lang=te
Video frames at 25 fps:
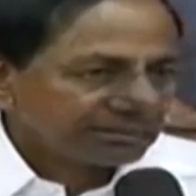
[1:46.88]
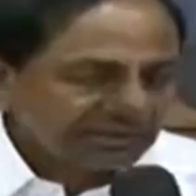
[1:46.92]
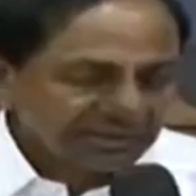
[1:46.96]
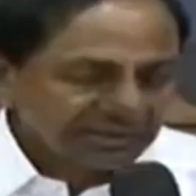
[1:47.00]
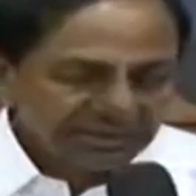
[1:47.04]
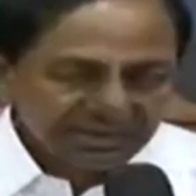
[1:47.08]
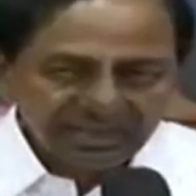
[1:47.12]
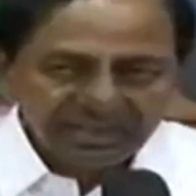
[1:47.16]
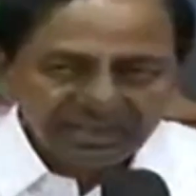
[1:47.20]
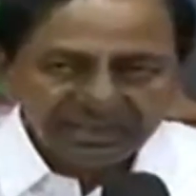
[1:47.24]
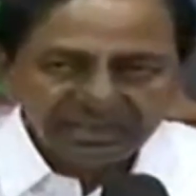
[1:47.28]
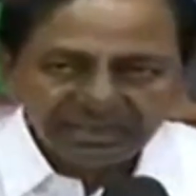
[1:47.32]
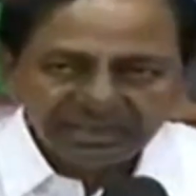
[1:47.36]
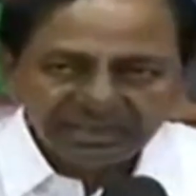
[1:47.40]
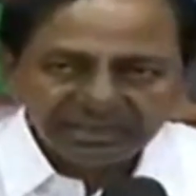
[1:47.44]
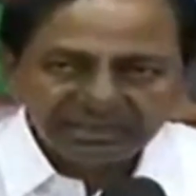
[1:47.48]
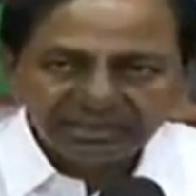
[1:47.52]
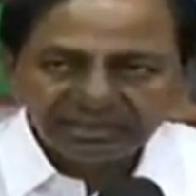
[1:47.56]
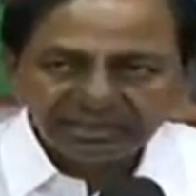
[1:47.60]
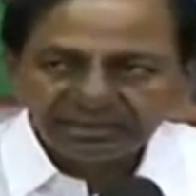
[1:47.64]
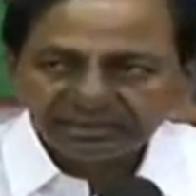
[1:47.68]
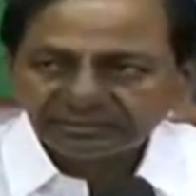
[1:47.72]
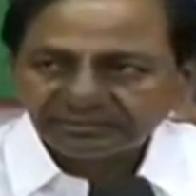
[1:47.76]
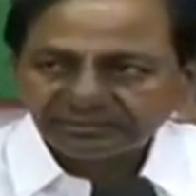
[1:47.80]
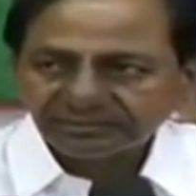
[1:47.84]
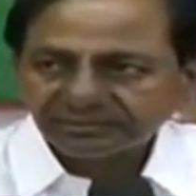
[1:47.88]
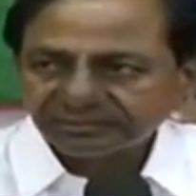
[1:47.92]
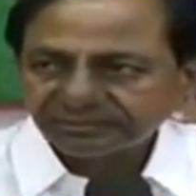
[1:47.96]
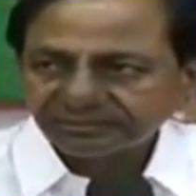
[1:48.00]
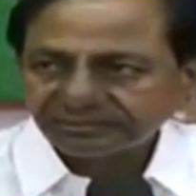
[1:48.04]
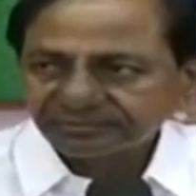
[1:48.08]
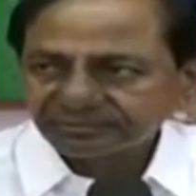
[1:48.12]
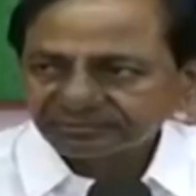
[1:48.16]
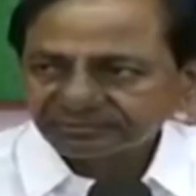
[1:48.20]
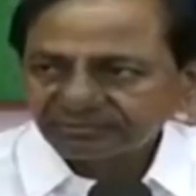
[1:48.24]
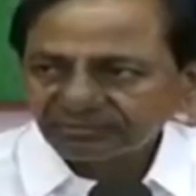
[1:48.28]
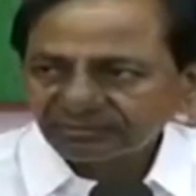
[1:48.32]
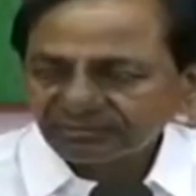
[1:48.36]
ఈ నగరాన్ని
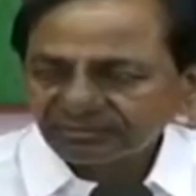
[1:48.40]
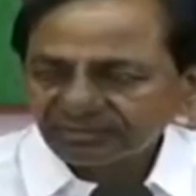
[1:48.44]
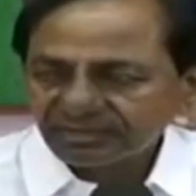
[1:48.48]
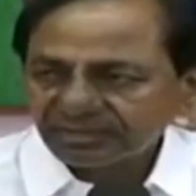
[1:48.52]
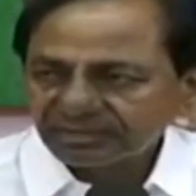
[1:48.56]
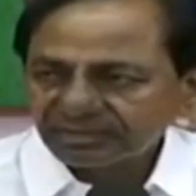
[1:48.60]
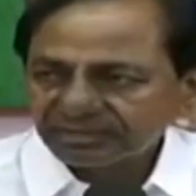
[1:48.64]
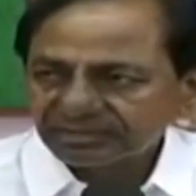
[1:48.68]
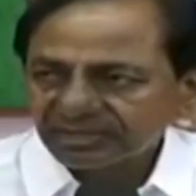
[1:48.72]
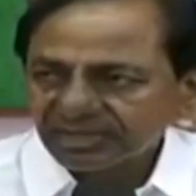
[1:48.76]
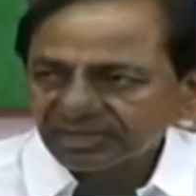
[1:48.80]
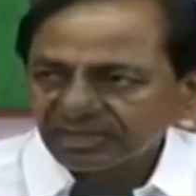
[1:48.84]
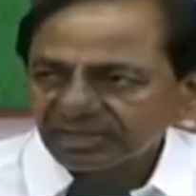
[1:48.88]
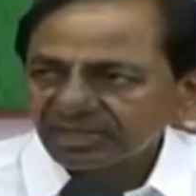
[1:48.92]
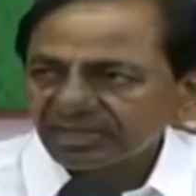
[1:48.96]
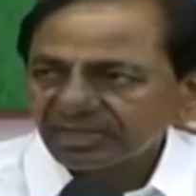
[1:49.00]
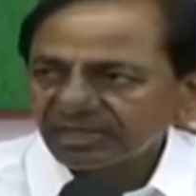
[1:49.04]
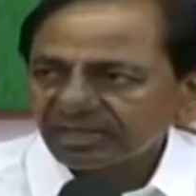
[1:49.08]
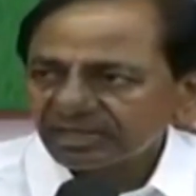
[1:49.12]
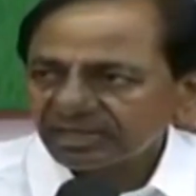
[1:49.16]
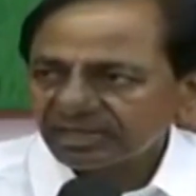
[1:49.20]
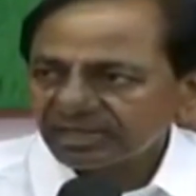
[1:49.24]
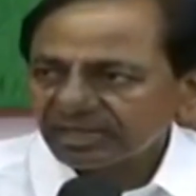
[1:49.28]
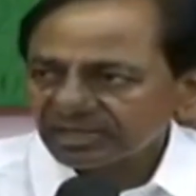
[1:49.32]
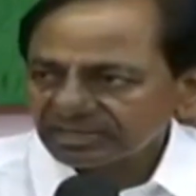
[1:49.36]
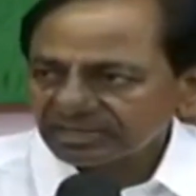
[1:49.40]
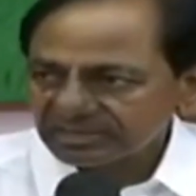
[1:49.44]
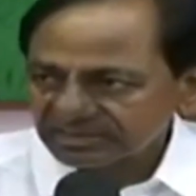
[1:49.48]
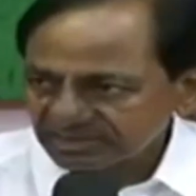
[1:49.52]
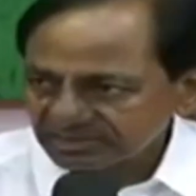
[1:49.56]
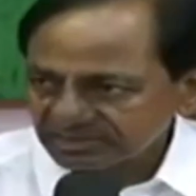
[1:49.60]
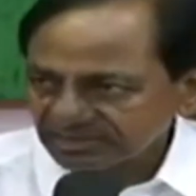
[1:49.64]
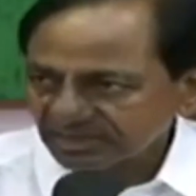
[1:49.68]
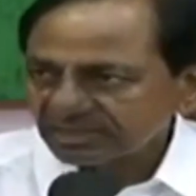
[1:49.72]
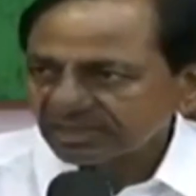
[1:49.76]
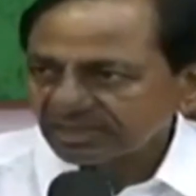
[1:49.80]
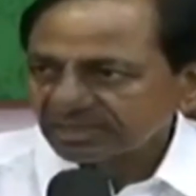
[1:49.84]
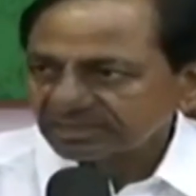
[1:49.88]
తెలంగాణ రాష్ట్ర
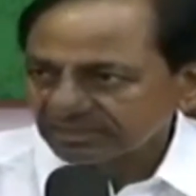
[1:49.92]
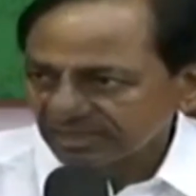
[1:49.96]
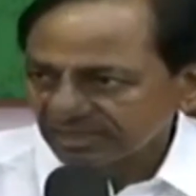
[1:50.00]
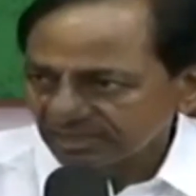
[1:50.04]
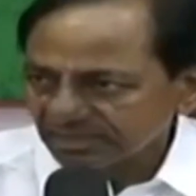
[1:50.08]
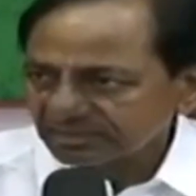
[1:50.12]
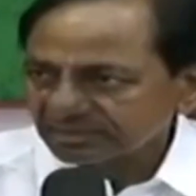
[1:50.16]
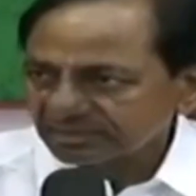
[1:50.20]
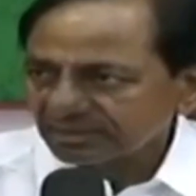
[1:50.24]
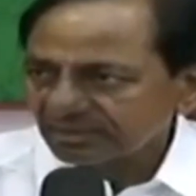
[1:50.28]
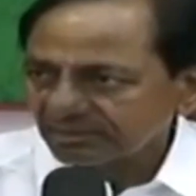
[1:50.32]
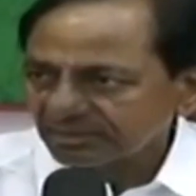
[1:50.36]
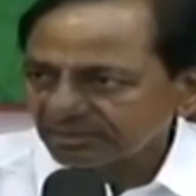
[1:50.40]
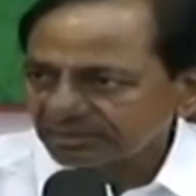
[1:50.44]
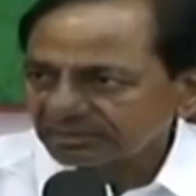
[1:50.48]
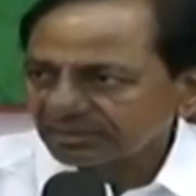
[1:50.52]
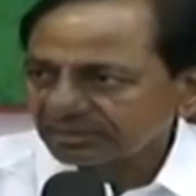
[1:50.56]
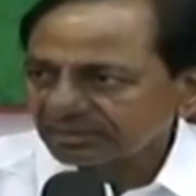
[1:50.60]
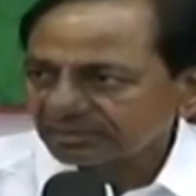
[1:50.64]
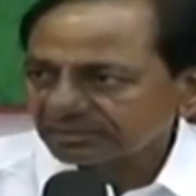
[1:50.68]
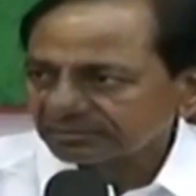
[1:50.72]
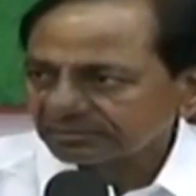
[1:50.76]
సాధన జరిగిన తర్వాత